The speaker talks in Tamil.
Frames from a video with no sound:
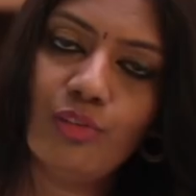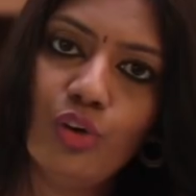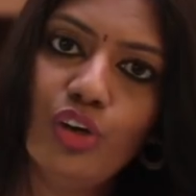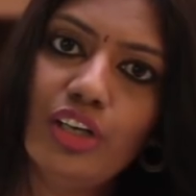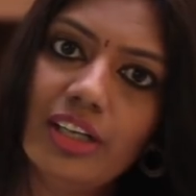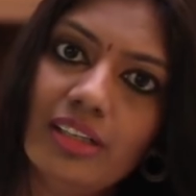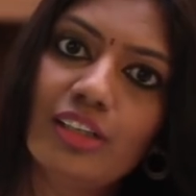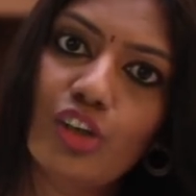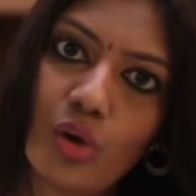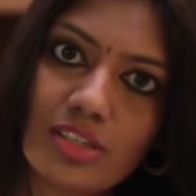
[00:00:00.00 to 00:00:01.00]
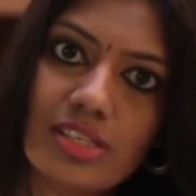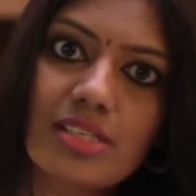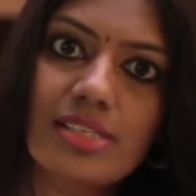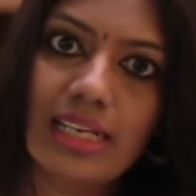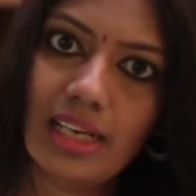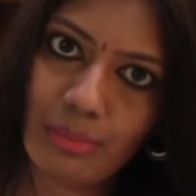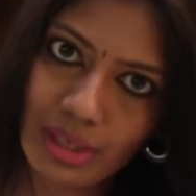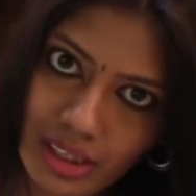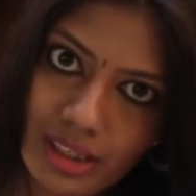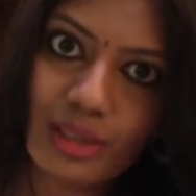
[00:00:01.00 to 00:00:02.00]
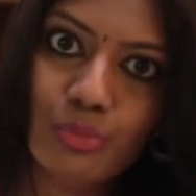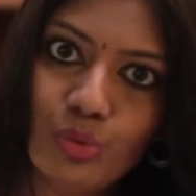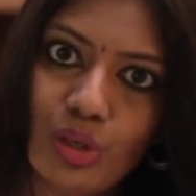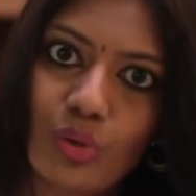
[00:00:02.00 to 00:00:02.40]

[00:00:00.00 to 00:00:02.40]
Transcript: அன்வான்ட் டாக்ஸின்ஸ் எல்லாமே ரிமூவ்